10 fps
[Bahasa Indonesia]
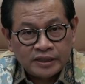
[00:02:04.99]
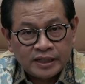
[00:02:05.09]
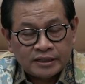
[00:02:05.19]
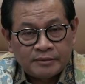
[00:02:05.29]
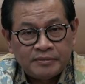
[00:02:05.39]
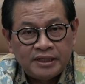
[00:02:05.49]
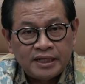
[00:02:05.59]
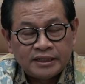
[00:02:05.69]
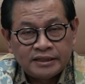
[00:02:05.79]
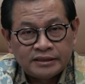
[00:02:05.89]
karena
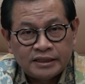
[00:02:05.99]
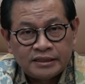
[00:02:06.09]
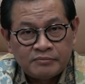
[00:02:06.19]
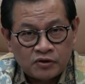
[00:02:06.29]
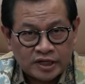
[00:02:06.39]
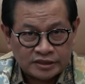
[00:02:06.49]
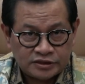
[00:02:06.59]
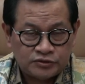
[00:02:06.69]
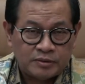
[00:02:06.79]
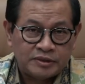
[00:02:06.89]
pilihan kita demokrasi
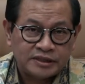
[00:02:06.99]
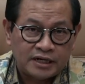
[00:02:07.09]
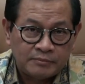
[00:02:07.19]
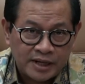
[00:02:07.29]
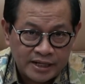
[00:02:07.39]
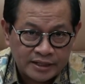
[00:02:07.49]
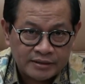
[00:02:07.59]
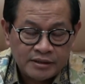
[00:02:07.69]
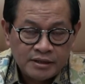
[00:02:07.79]
sudah berjalan baik,